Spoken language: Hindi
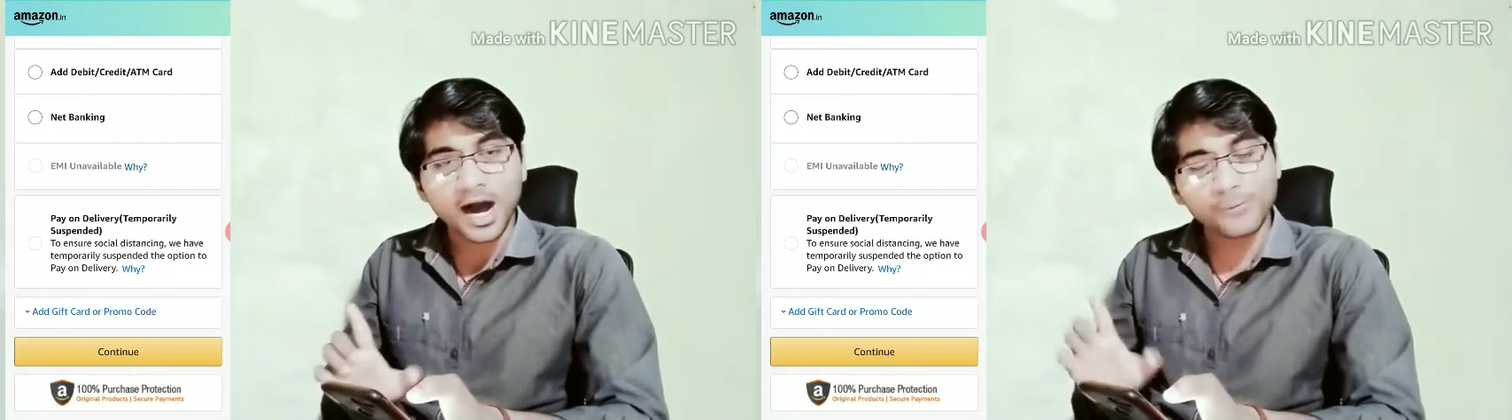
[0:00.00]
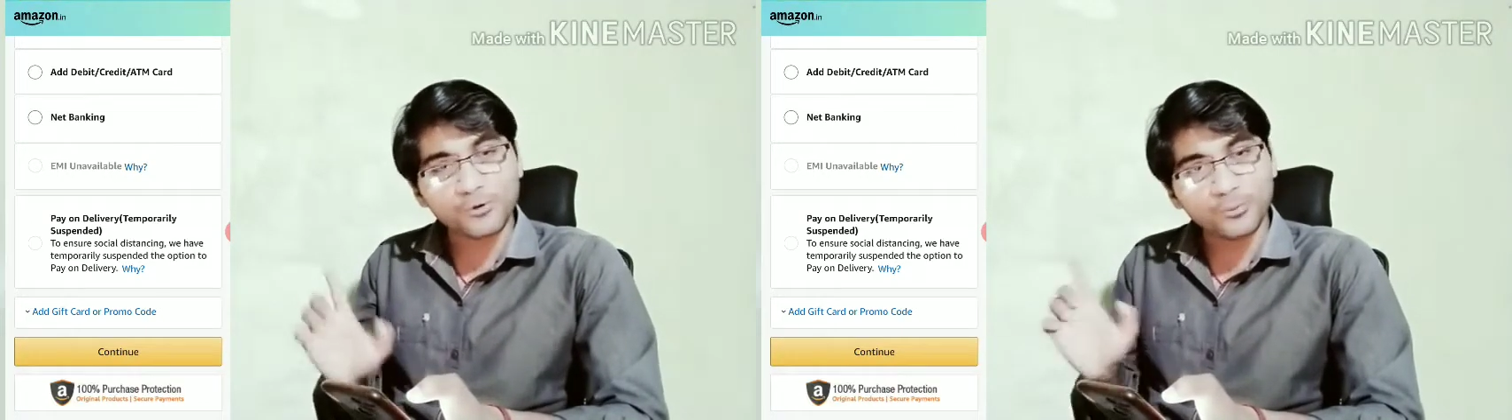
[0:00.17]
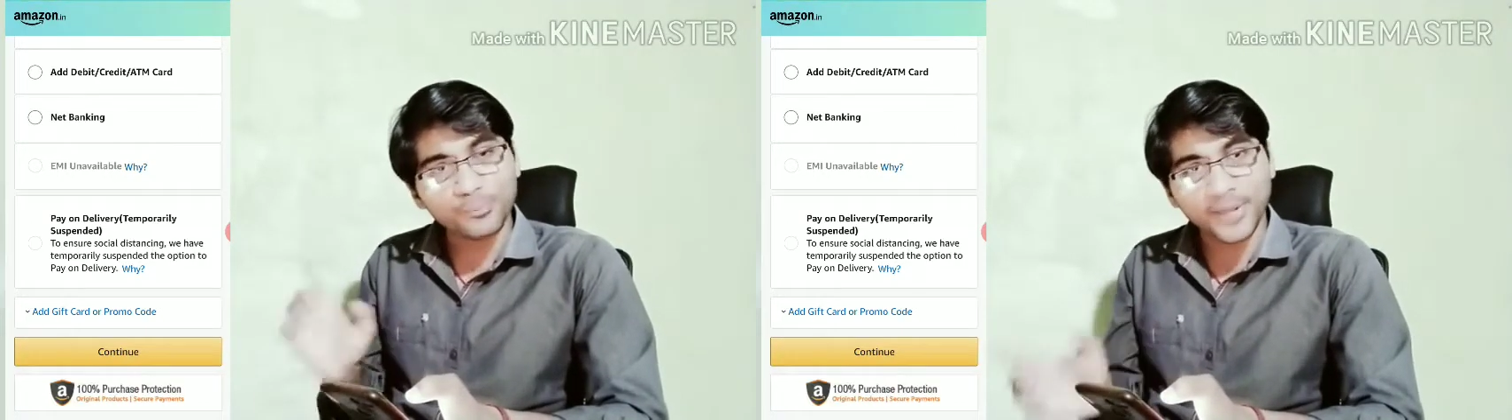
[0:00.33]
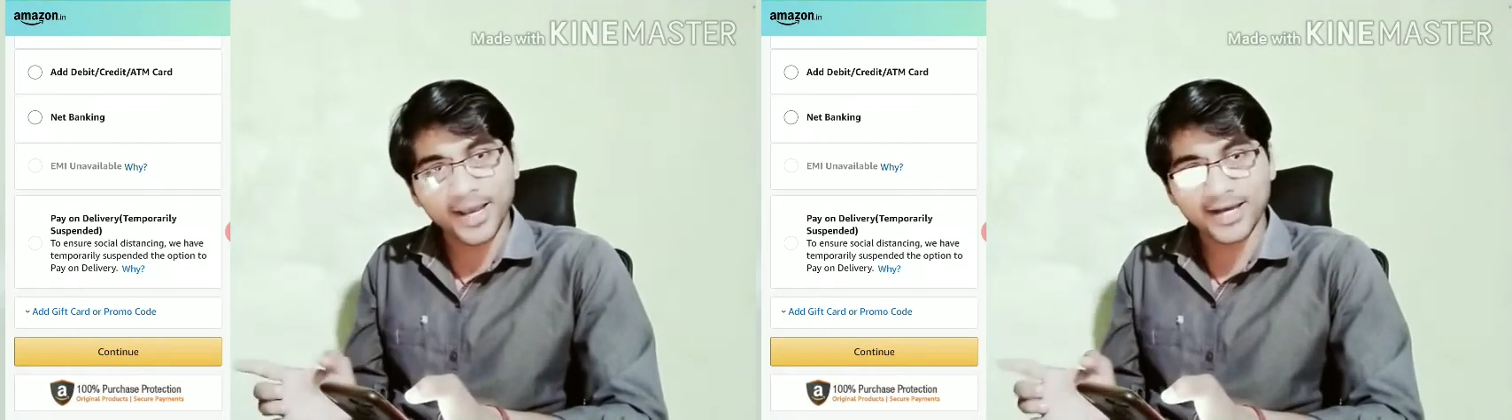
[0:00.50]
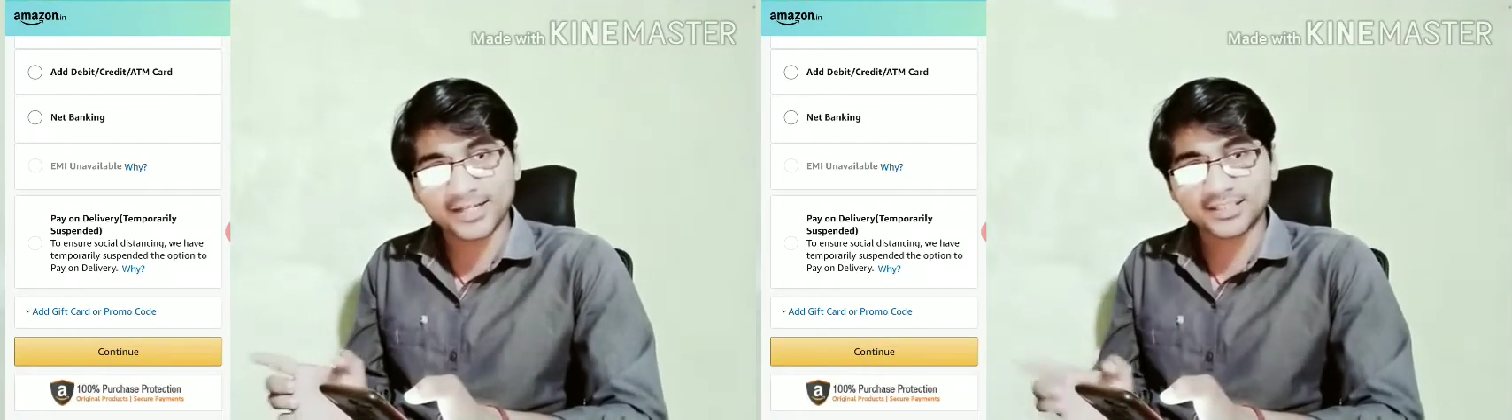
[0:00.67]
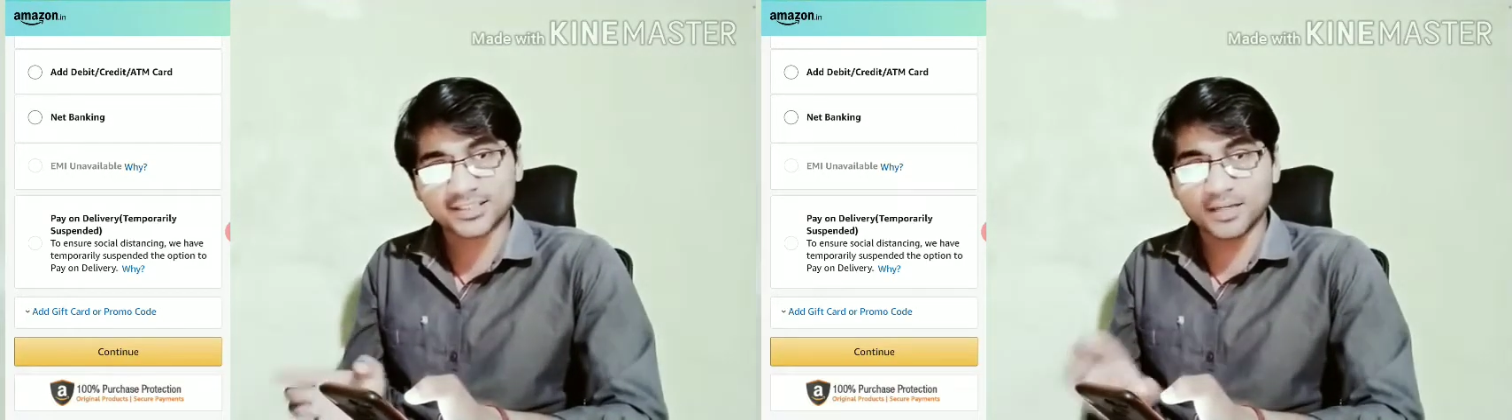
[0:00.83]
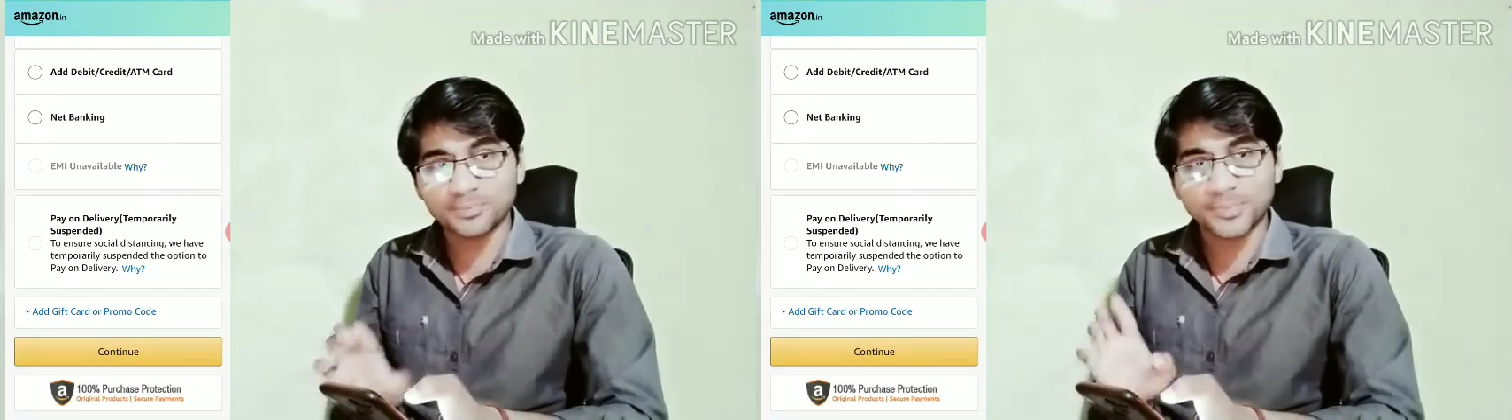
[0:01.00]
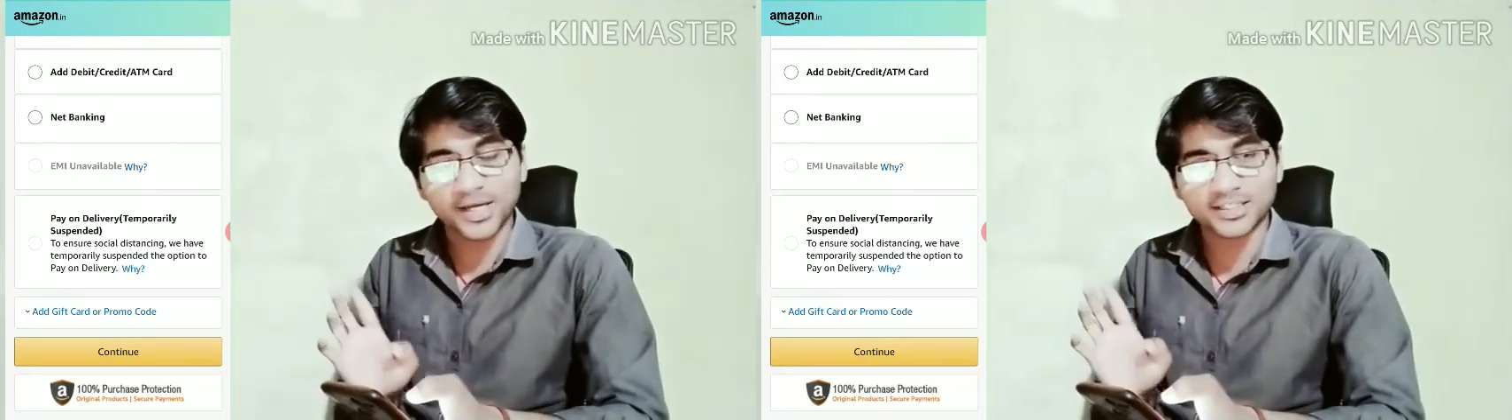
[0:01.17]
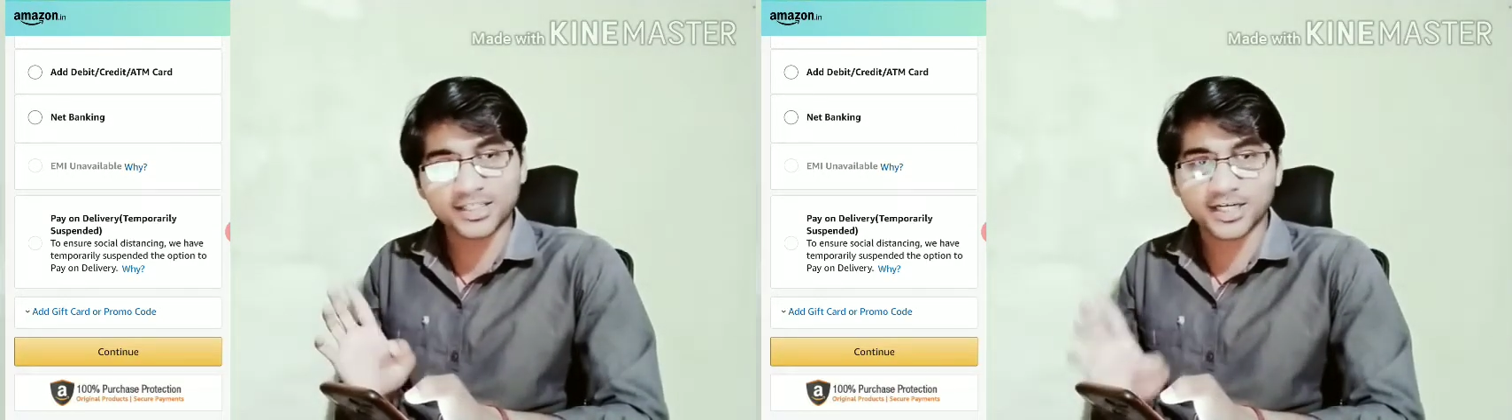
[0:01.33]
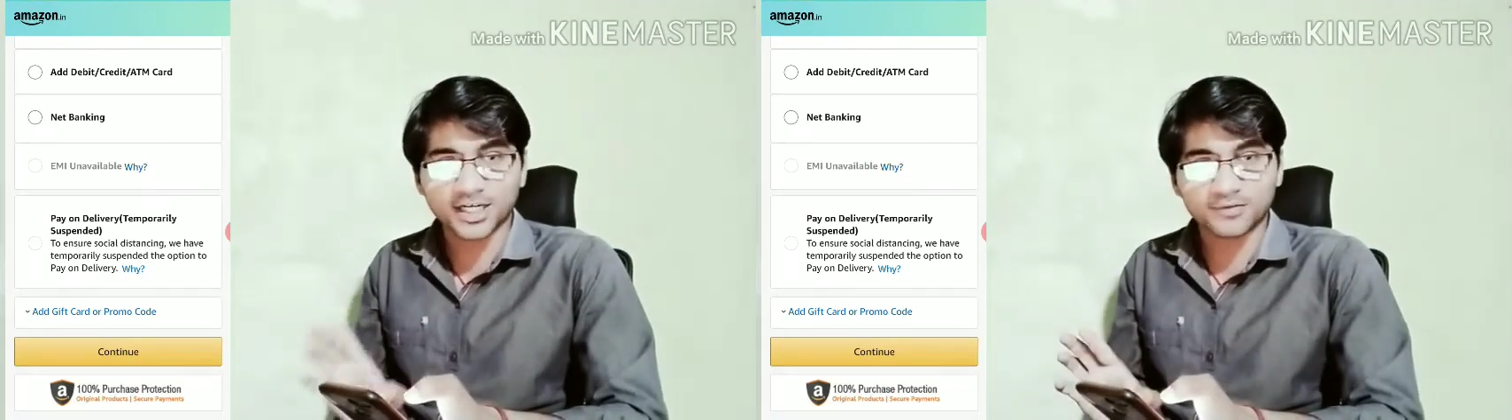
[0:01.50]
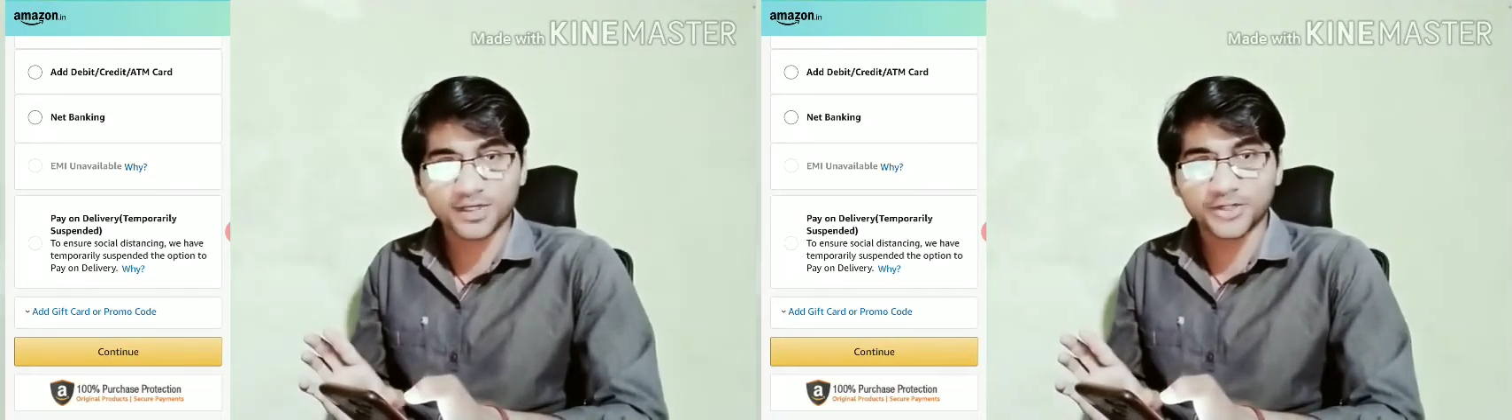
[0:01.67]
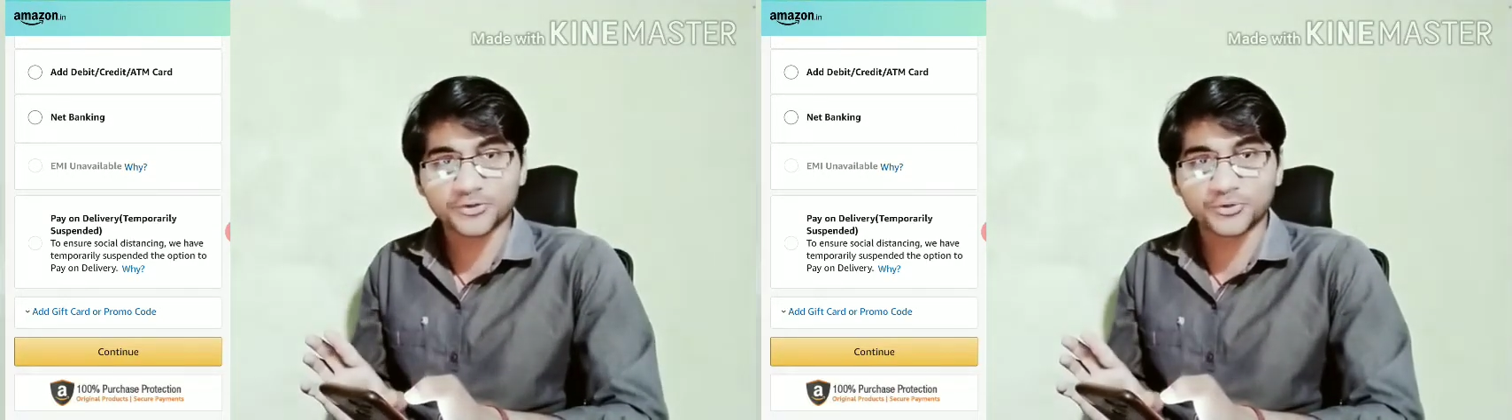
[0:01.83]
आपको बैंक से ही पैसे
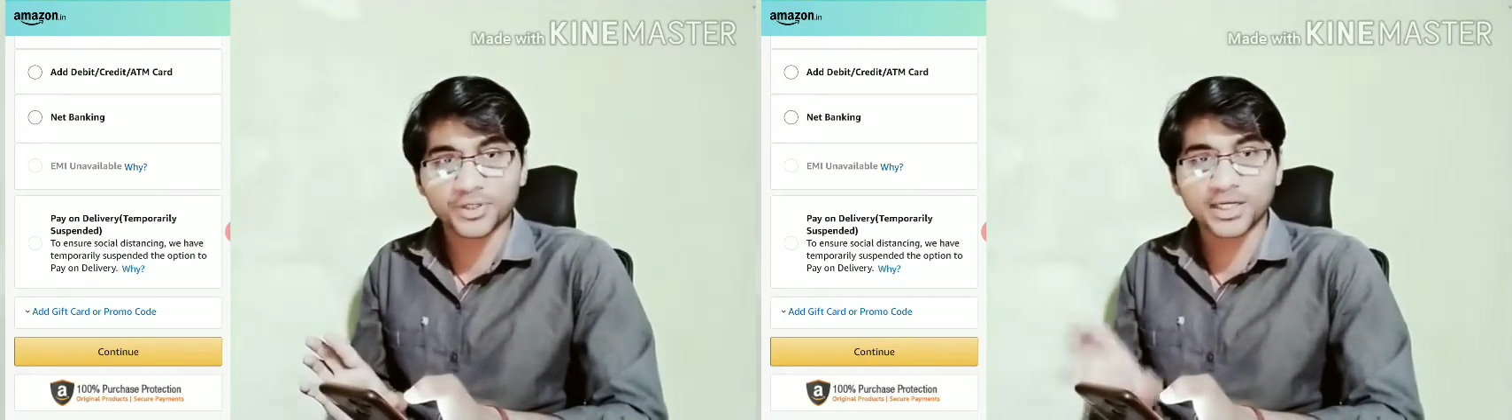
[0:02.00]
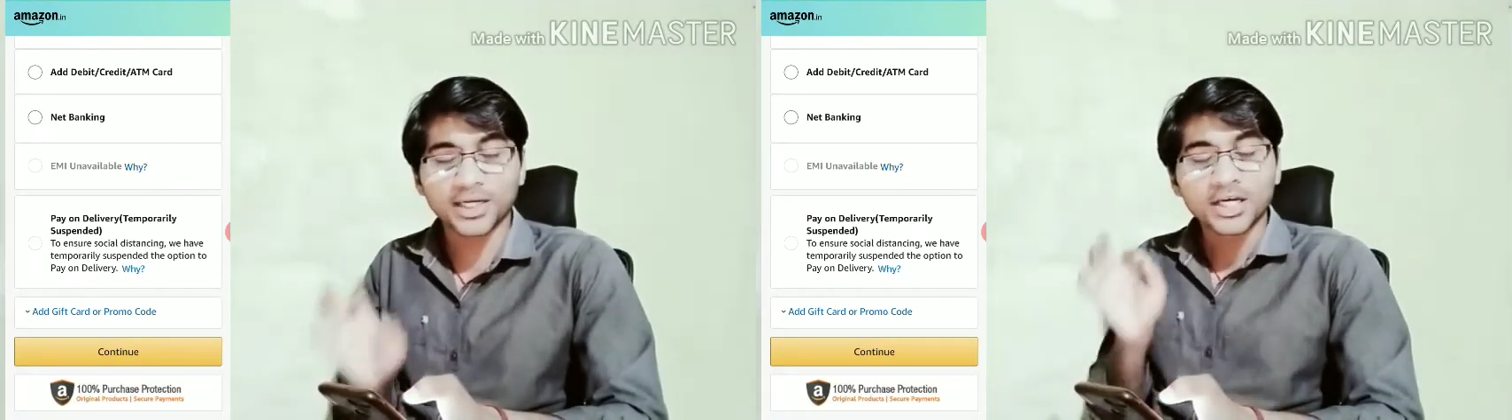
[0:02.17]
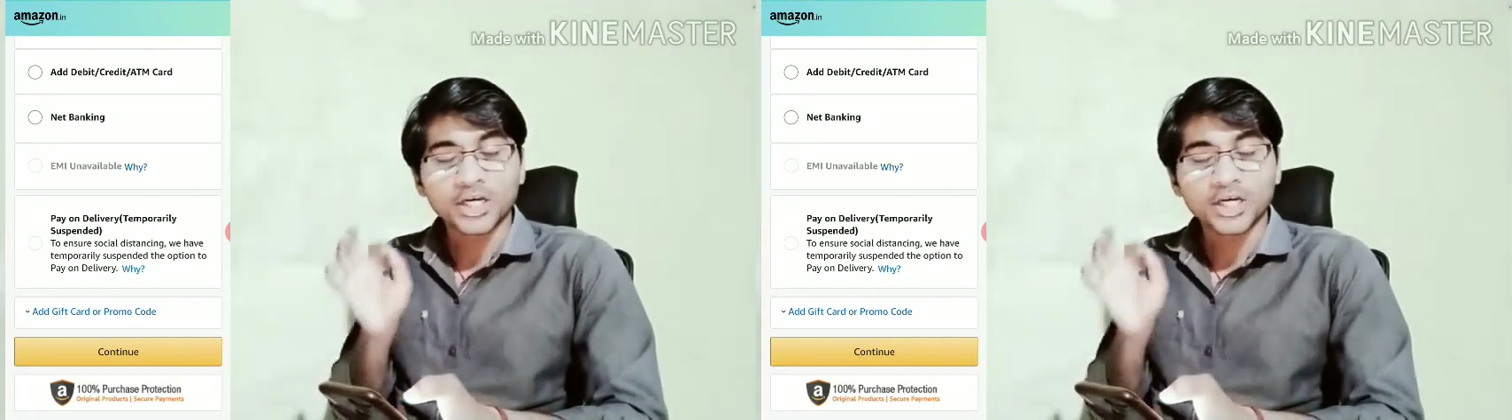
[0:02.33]
कटवाने होंगे